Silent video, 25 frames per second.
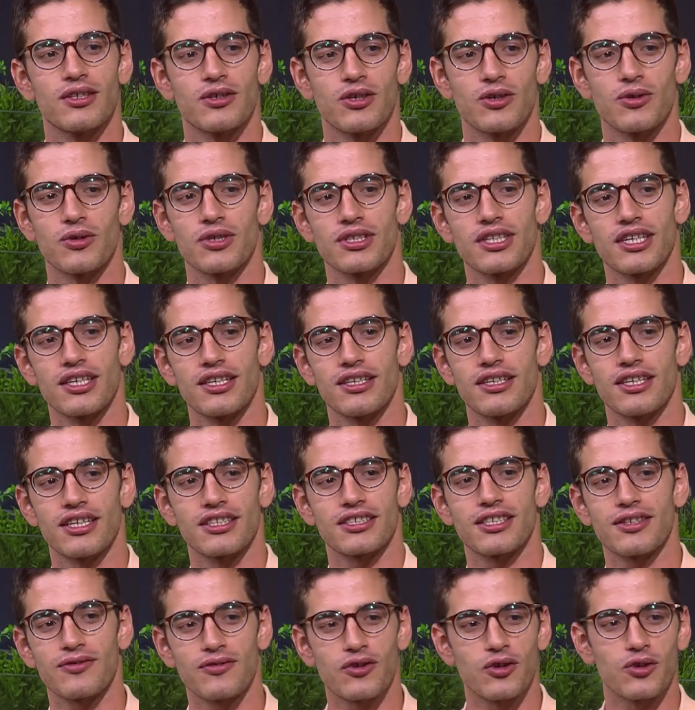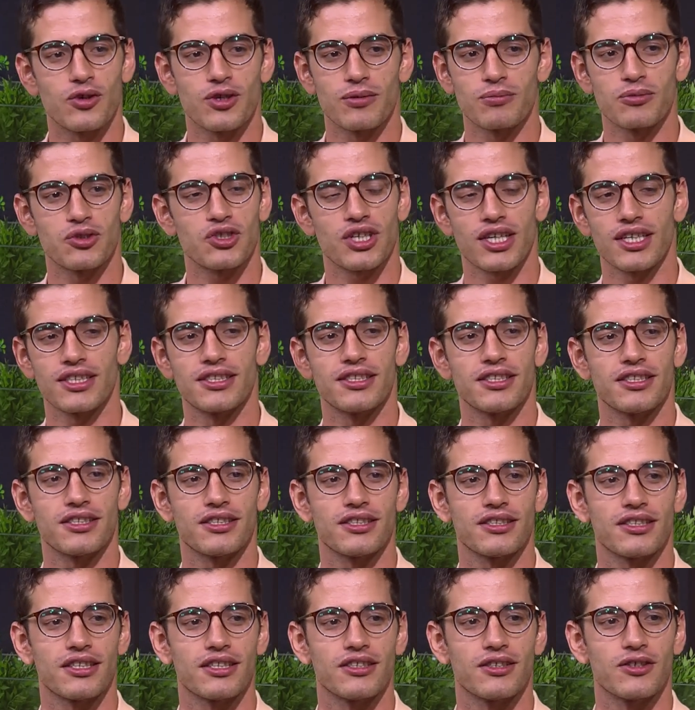هو ده للاسف هو مش حقيقي
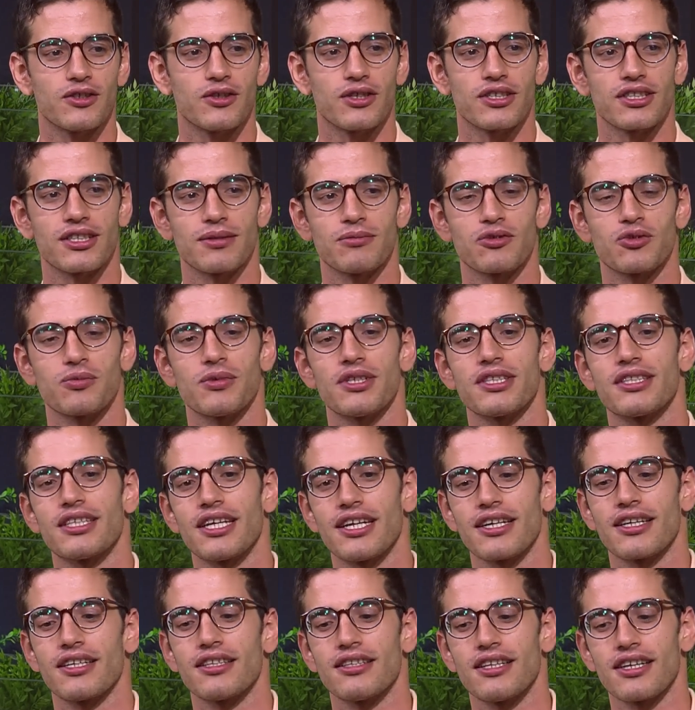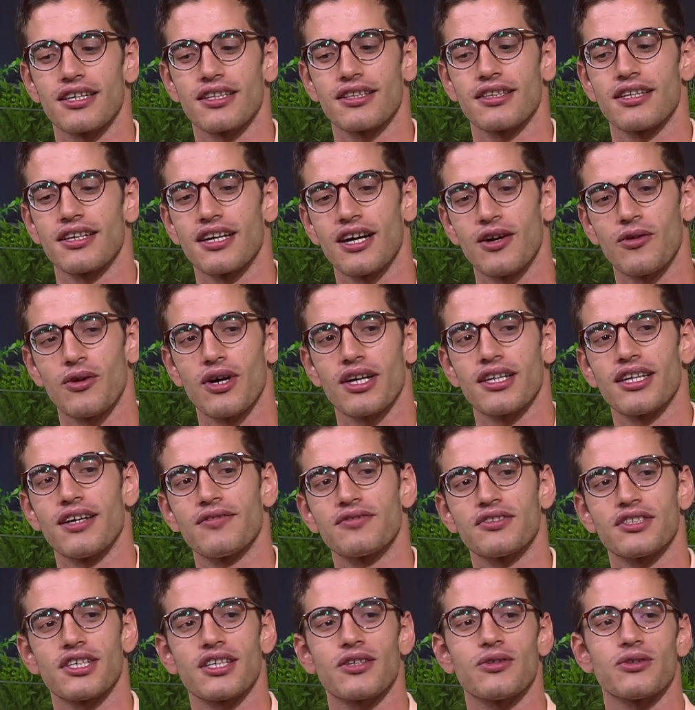يعني هو انت مش محتاج انك تجوع
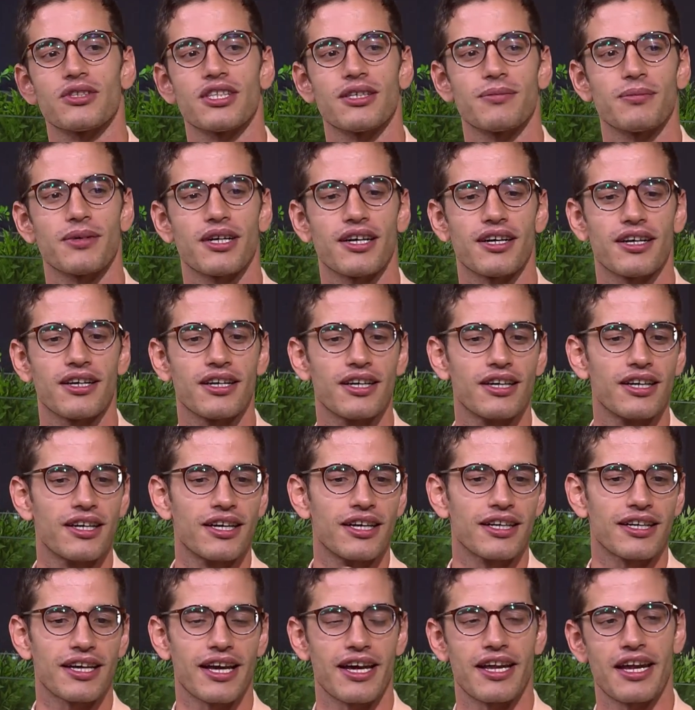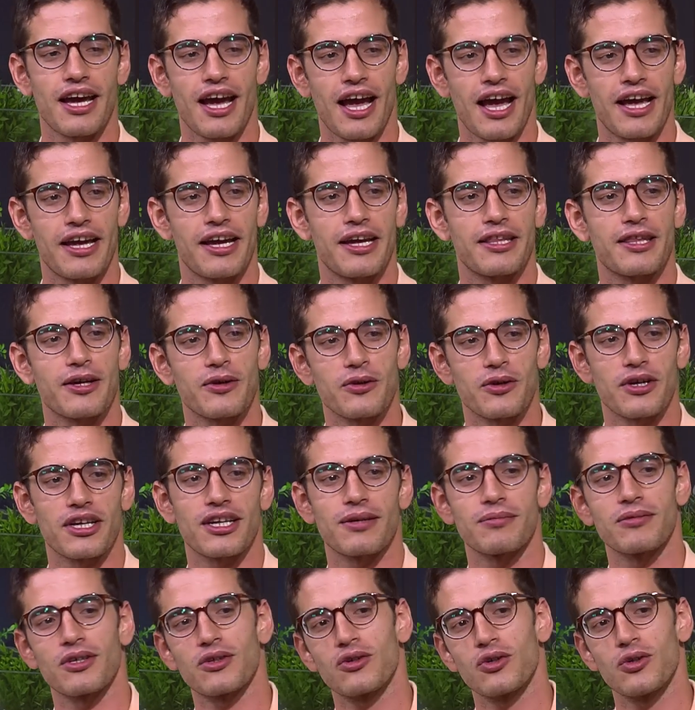نفسك وتبقى كاره حياتك
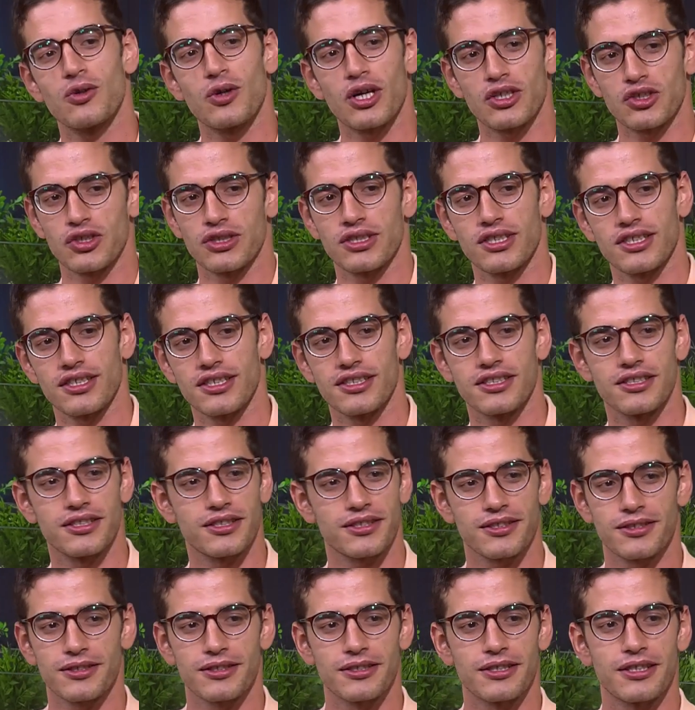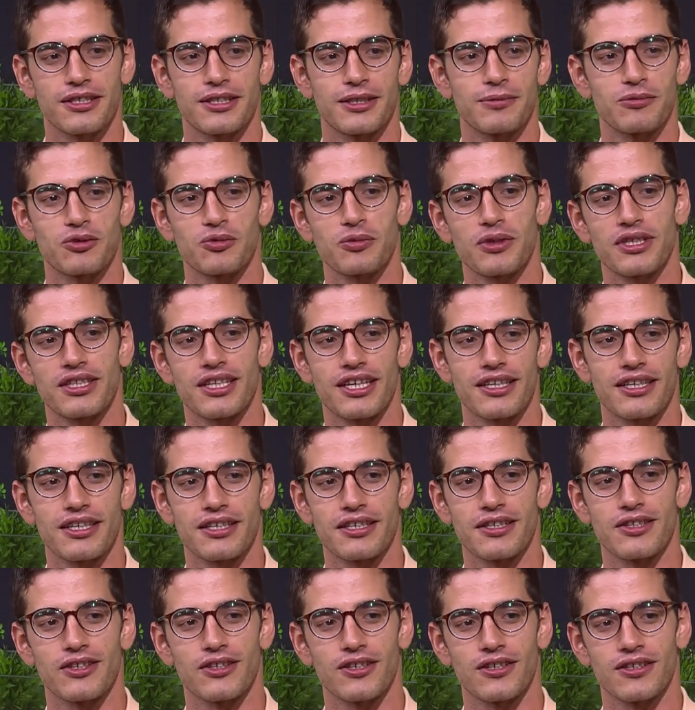والكلام ده كله عشان تخس يعني مش محتاجه
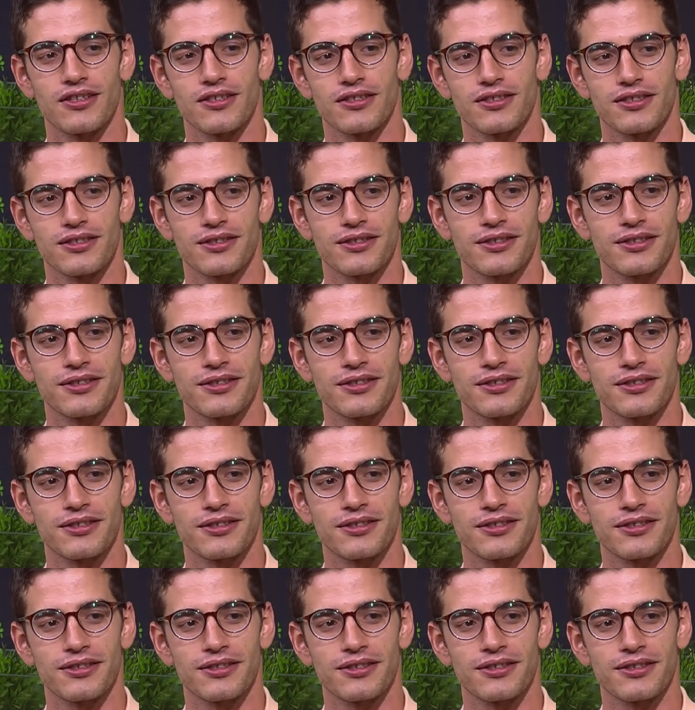كده خالص